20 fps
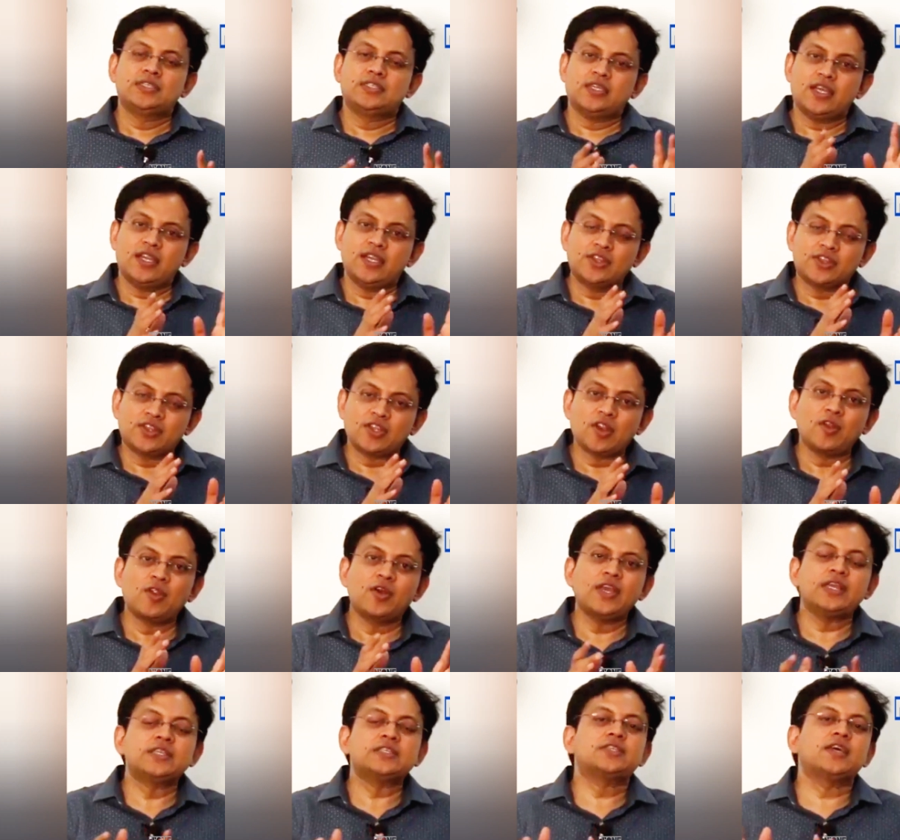
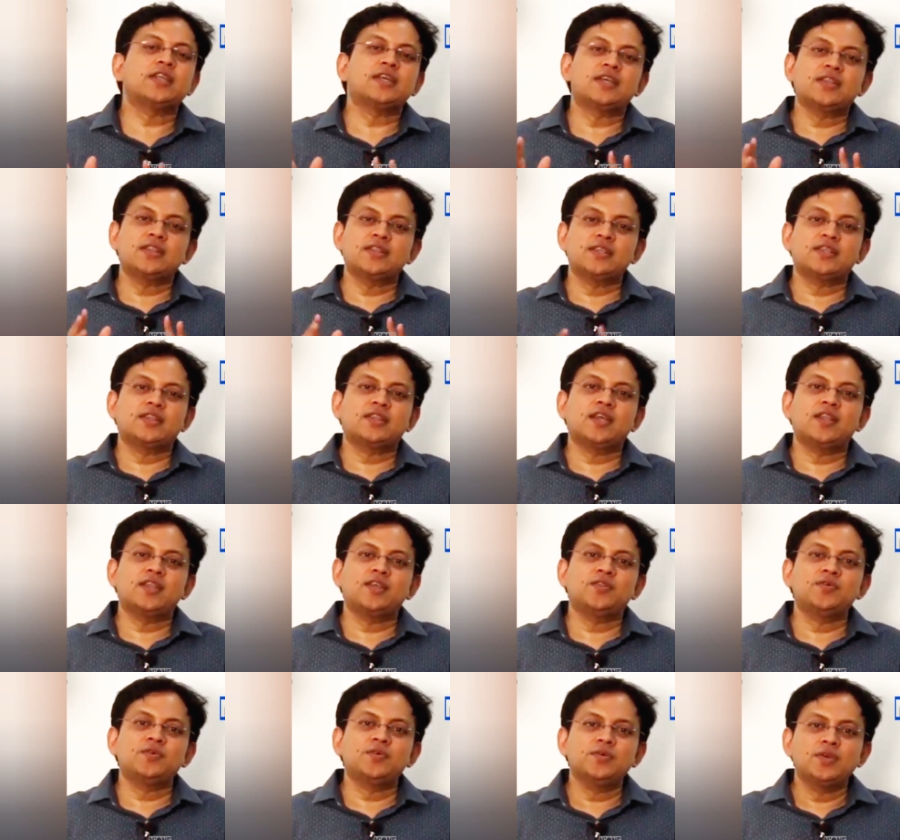చరిత్రలో ఏం జరిగింది
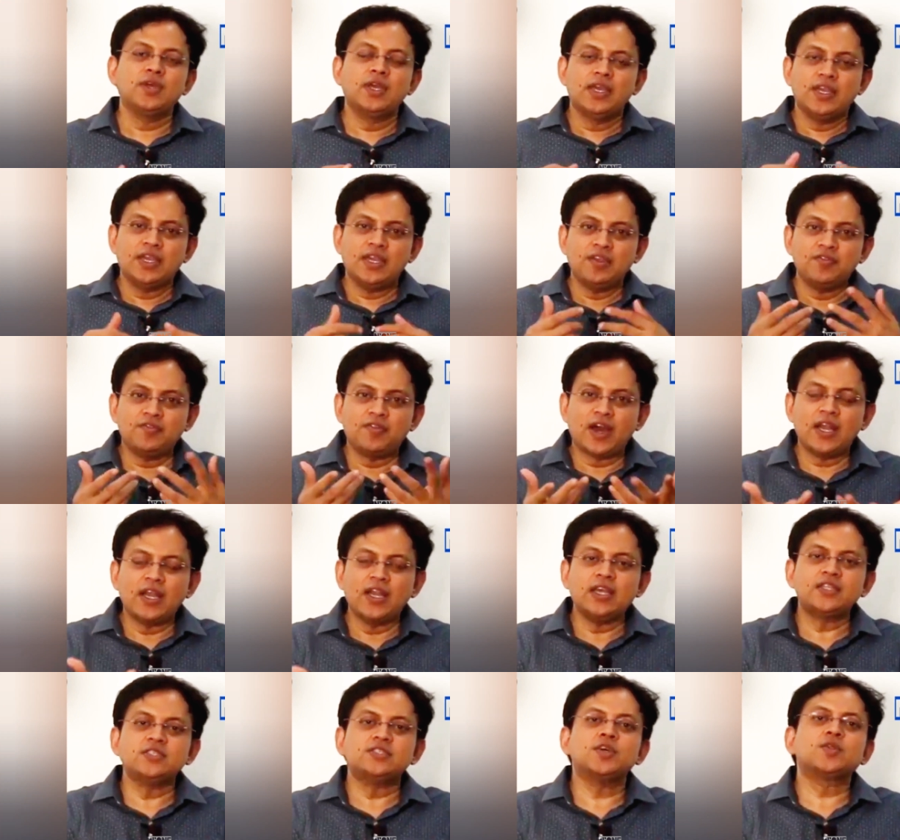తెలీదు ఇవాళ
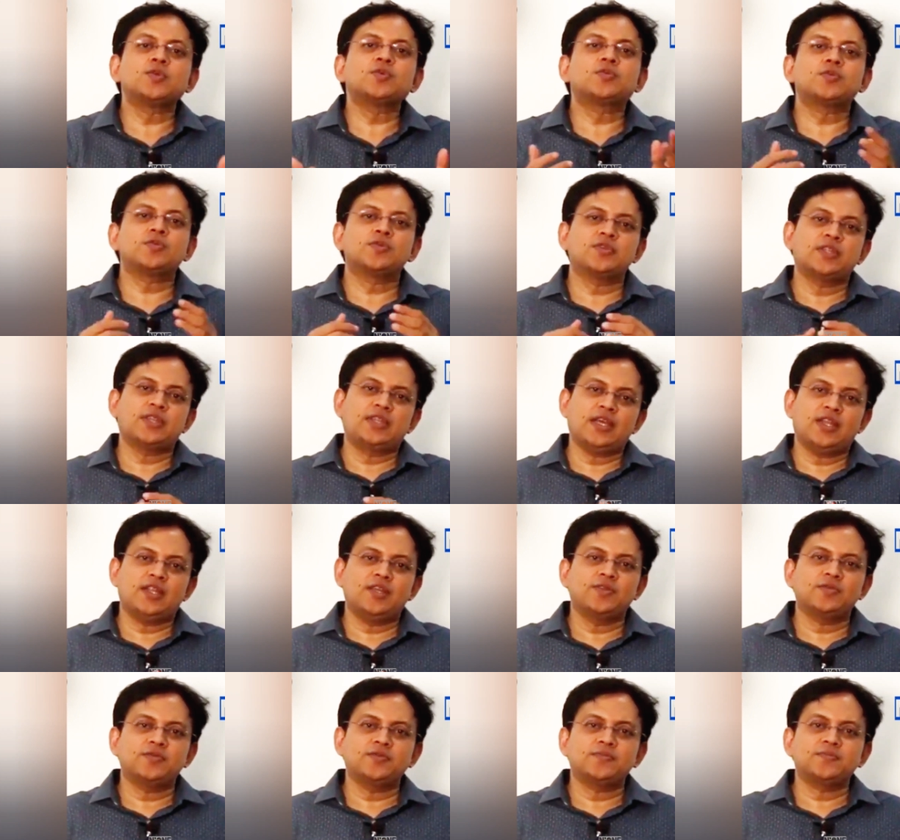ఏం జరుగుతుందో
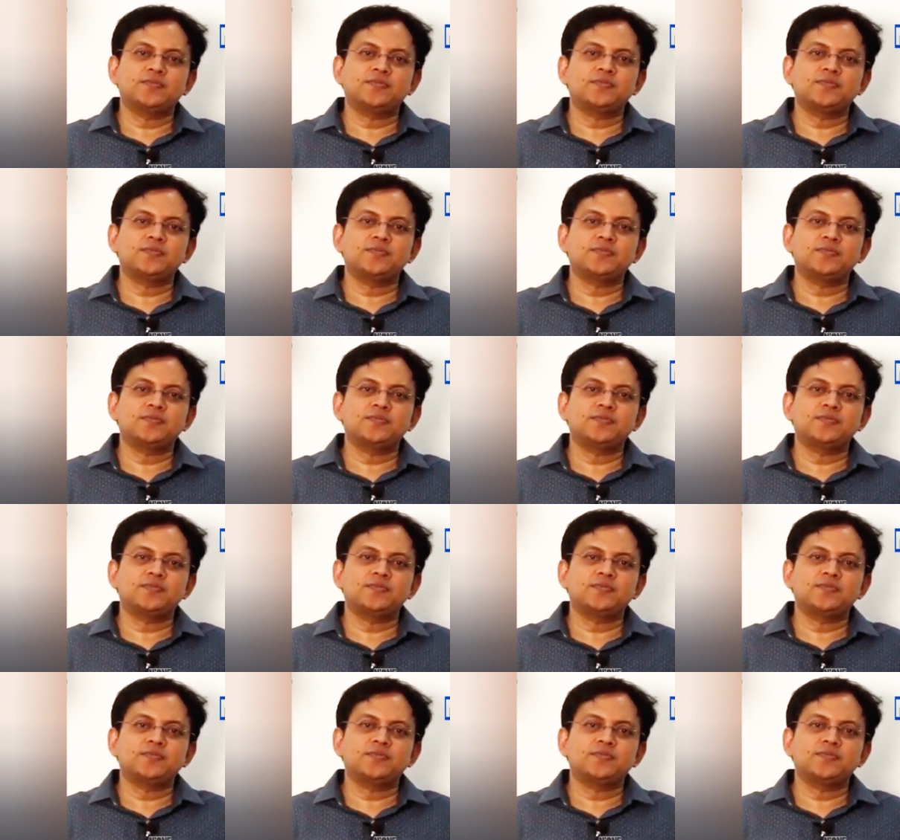తెలీదు